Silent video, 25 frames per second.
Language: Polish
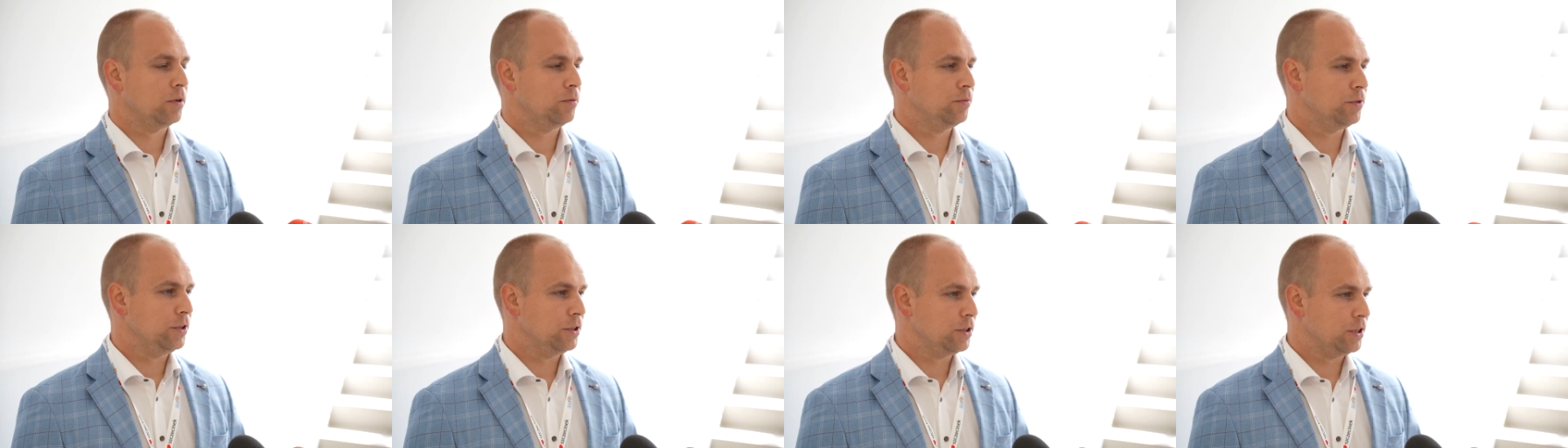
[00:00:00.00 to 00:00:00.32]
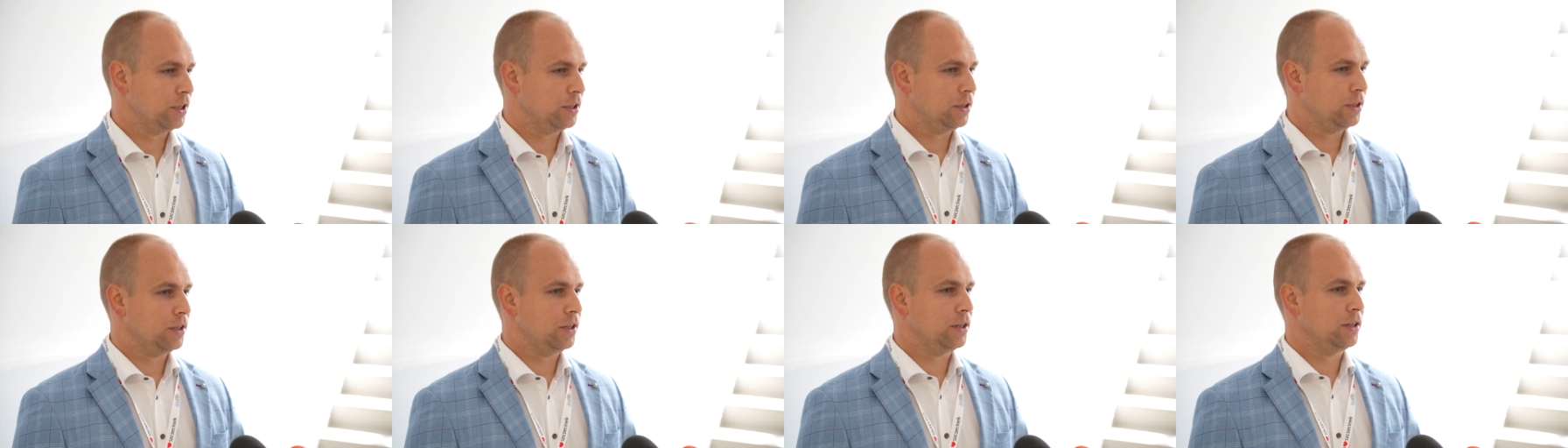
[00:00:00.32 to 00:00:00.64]

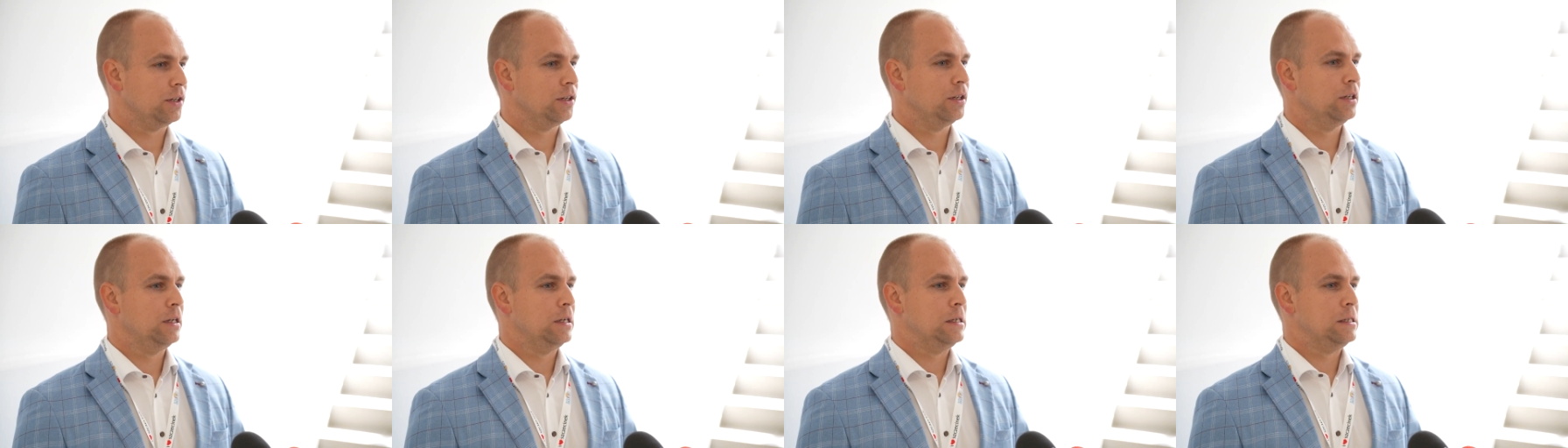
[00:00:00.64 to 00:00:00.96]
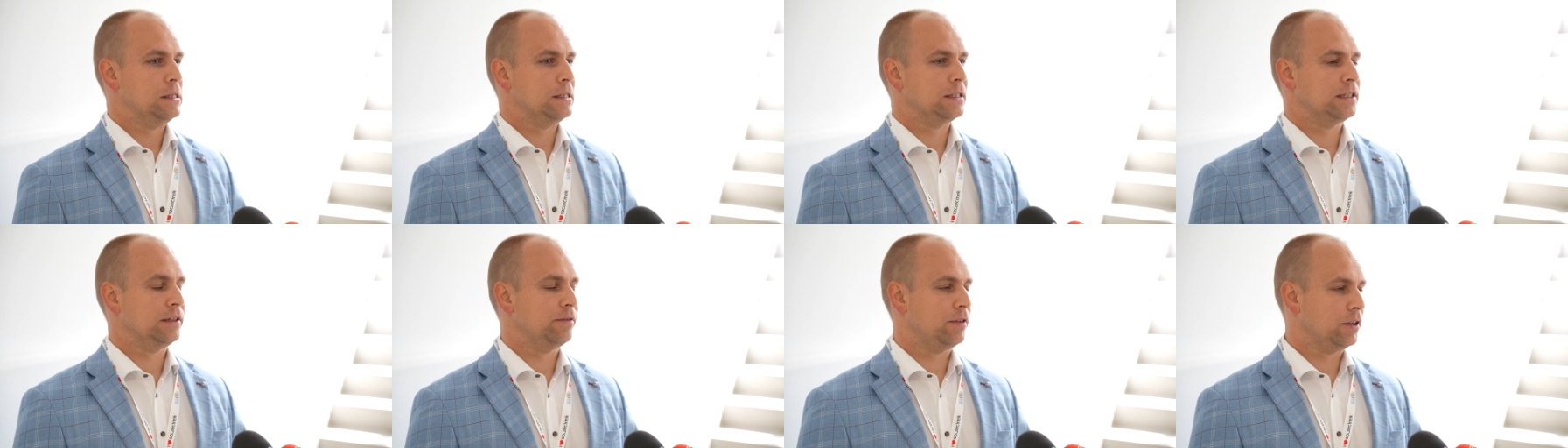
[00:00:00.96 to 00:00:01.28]
obniżenie
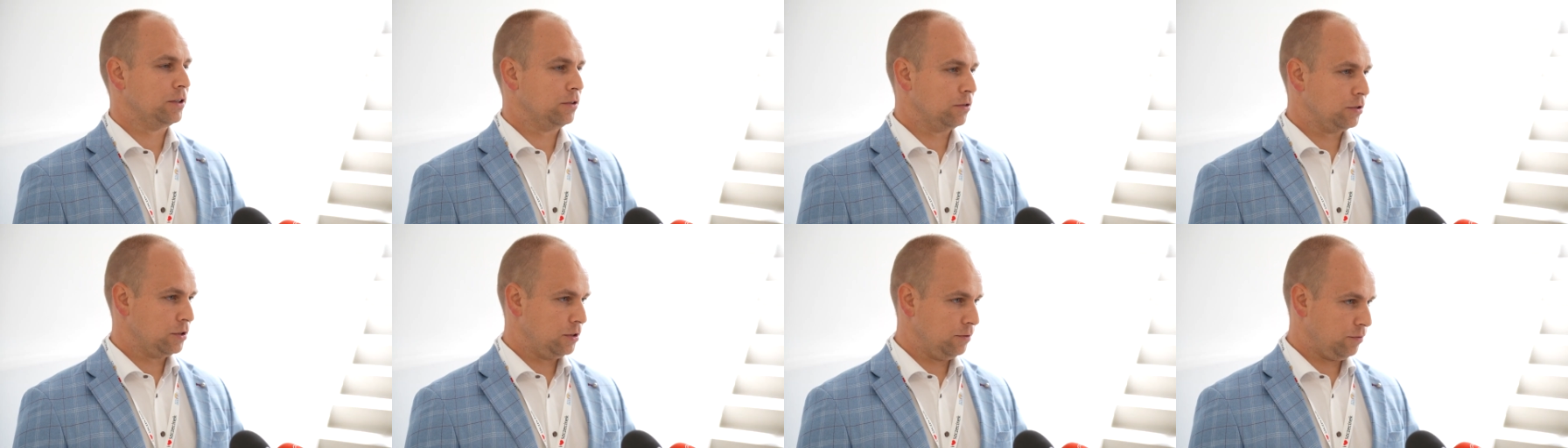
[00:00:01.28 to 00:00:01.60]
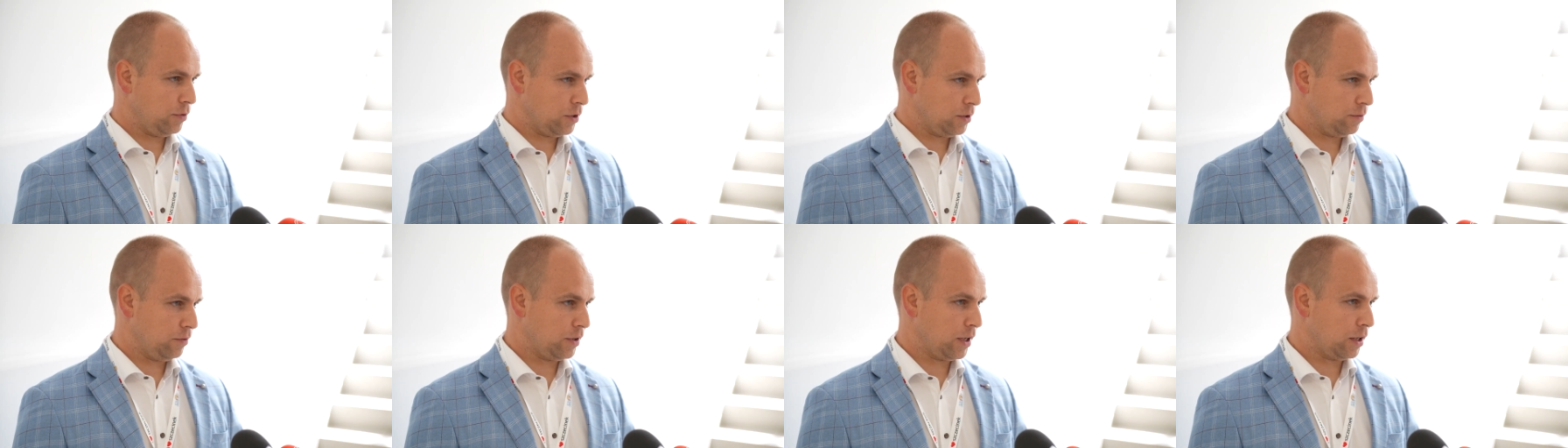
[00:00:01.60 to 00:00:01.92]
zawartości
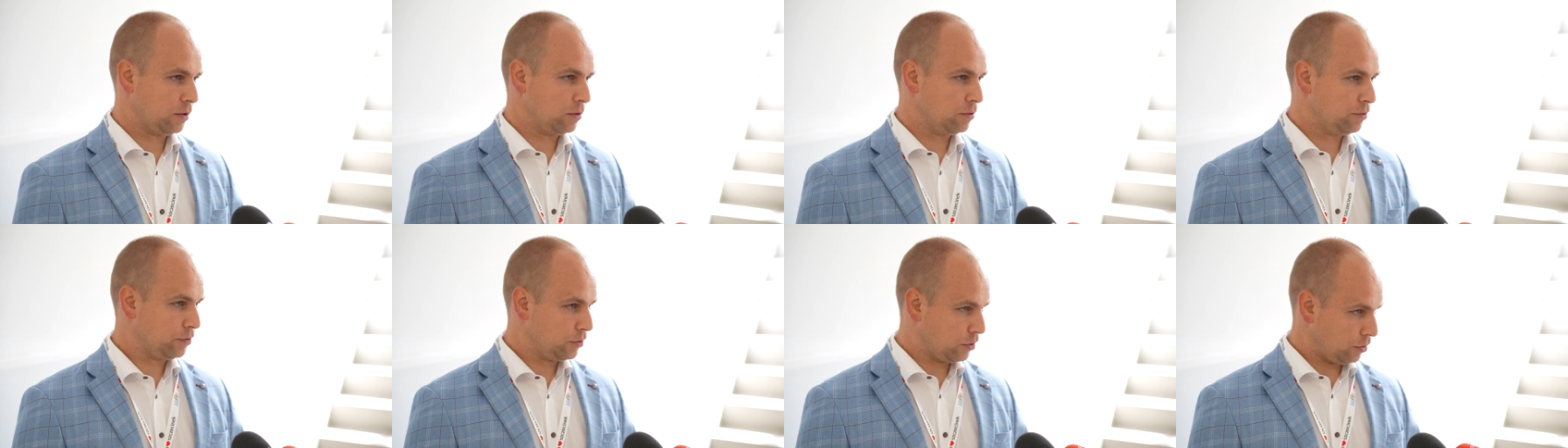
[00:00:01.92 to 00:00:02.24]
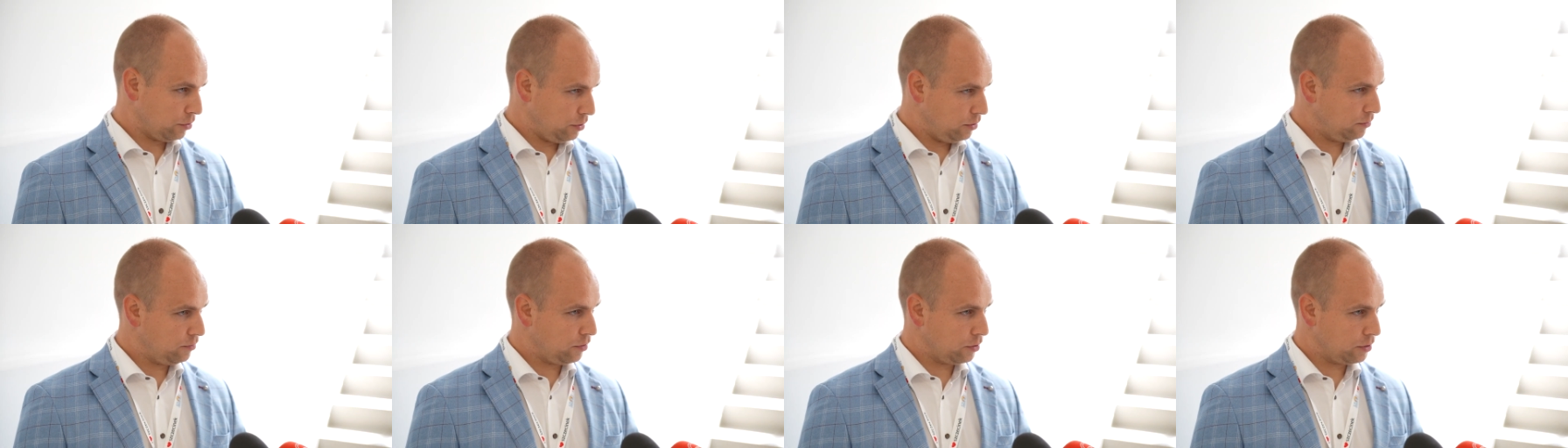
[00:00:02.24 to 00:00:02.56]
fosforanów w
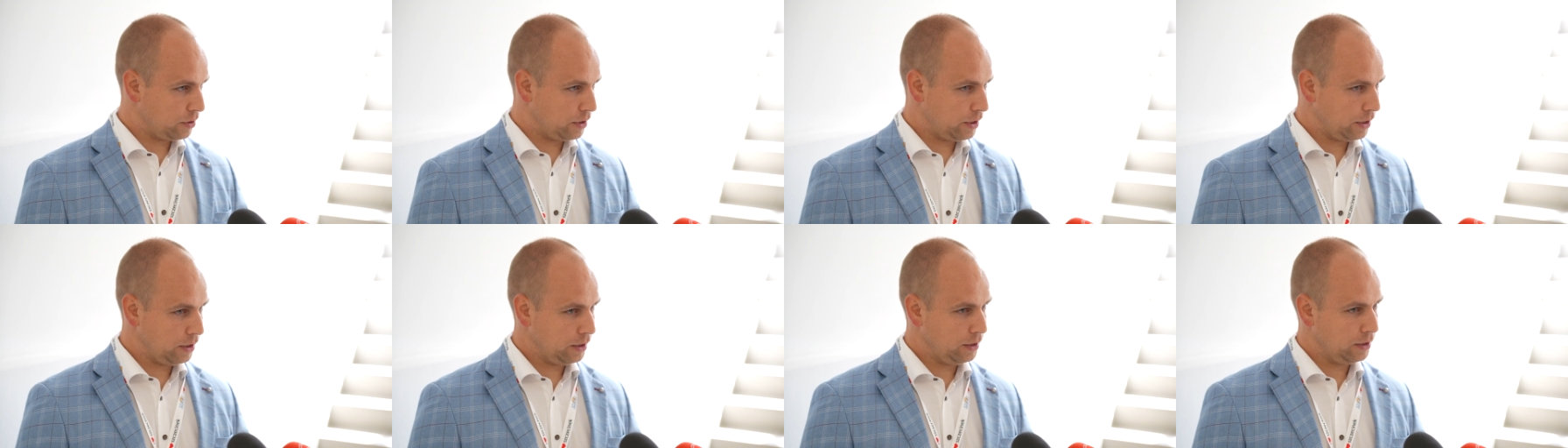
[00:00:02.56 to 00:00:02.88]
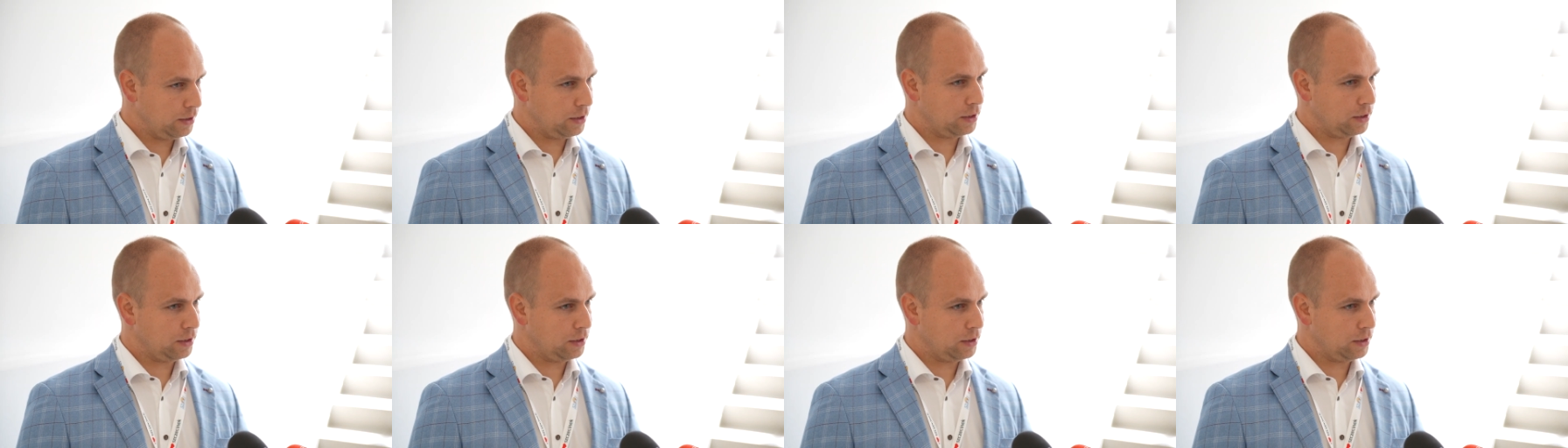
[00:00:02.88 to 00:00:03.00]
toni wodnej,